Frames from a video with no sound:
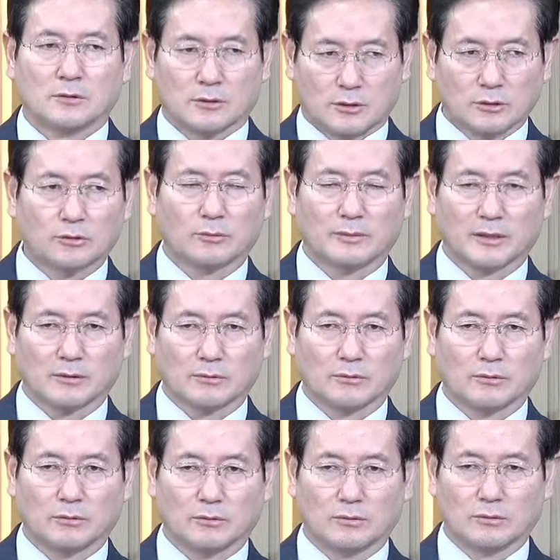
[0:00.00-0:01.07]

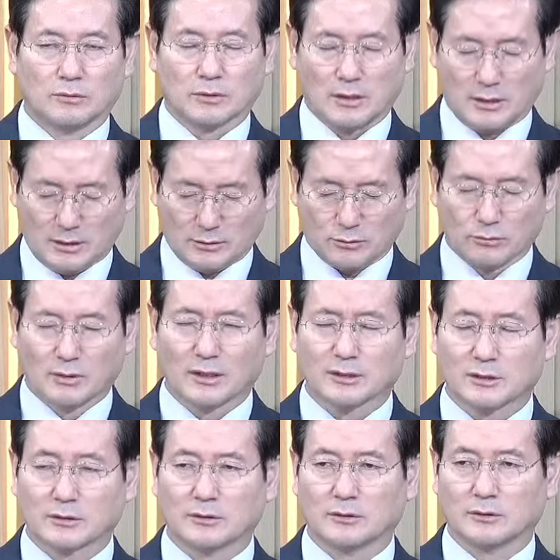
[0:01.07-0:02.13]
기도받고 계속
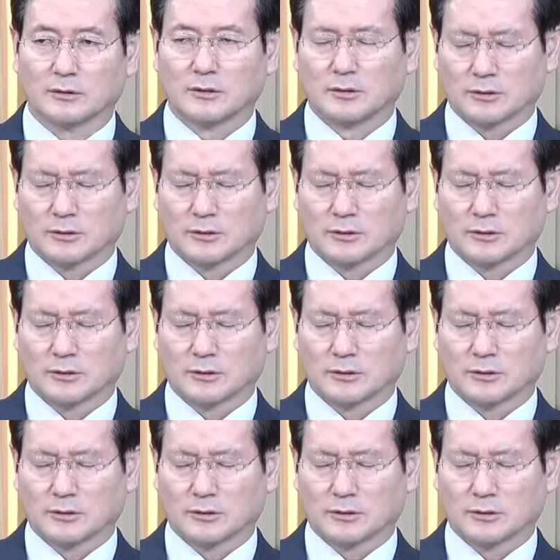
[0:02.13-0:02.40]
와서